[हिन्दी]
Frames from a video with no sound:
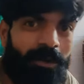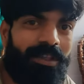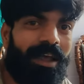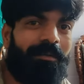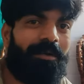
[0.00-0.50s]
लोगों से
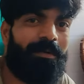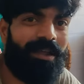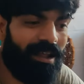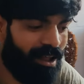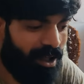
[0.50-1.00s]
कमेंट पे
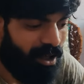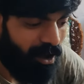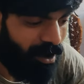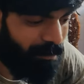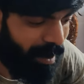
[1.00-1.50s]

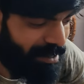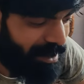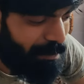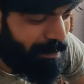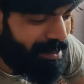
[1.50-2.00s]
और बात
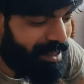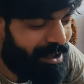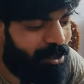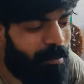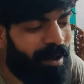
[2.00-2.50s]
रही पिज्ज़ा
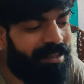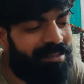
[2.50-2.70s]
की तो भाई